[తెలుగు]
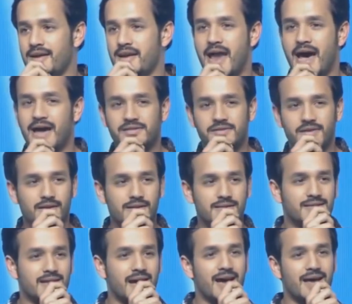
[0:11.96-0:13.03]
న్యాచురల్
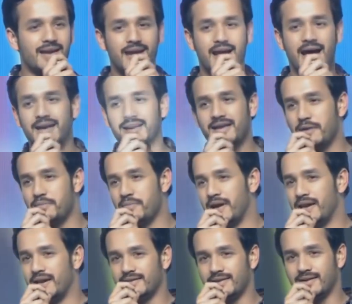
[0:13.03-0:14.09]
స్టార్ నాని
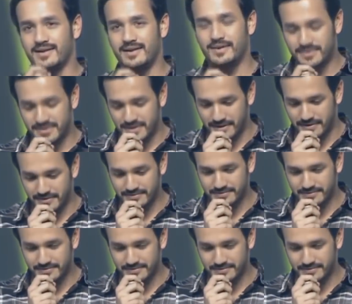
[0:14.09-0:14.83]
అభిమానులందరికీ నమస్కారం